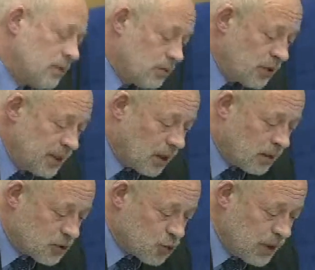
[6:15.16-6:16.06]
de
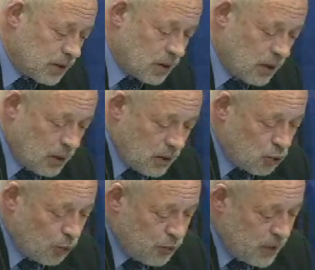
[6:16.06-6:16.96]
l'Iran ensuite
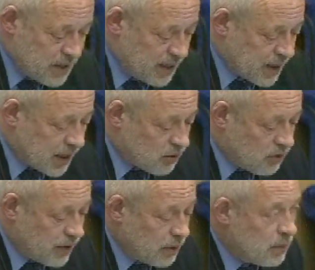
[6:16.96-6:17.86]
depuis les années
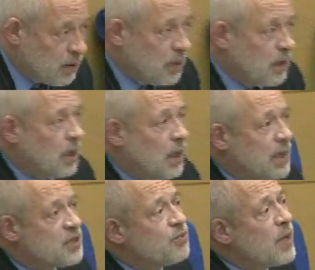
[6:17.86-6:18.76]
80.
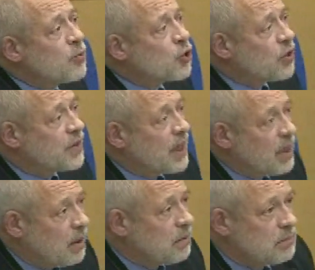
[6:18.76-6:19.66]
Et ce même cocktail